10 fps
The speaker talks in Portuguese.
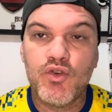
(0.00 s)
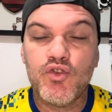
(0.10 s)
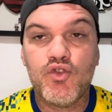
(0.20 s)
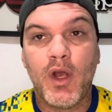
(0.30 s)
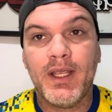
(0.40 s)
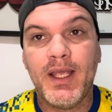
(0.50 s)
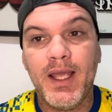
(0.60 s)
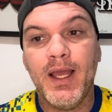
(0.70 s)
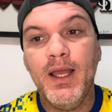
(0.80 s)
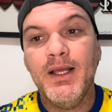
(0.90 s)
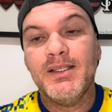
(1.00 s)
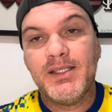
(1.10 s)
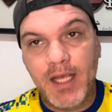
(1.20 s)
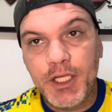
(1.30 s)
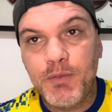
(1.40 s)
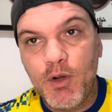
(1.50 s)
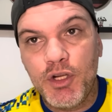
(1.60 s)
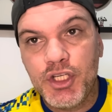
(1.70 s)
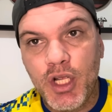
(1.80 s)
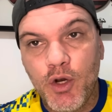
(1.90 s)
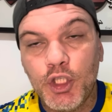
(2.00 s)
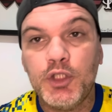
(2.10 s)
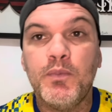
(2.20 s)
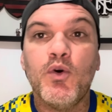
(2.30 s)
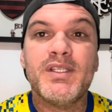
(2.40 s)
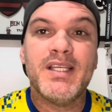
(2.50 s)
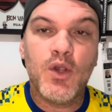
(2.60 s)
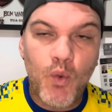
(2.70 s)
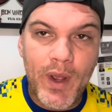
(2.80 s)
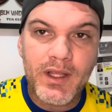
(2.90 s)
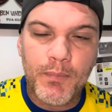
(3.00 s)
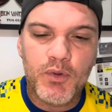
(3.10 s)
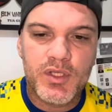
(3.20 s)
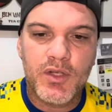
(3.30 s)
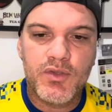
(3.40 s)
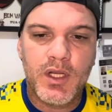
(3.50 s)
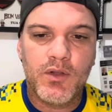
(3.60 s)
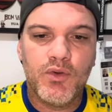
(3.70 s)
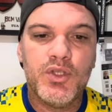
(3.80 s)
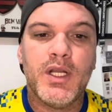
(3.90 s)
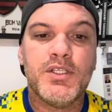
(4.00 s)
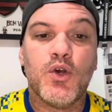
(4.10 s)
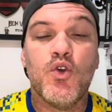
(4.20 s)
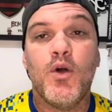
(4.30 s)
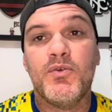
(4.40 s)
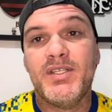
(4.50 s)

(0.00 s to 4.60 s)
só que 6 milhões de euros por 50% dos direitos econômicos.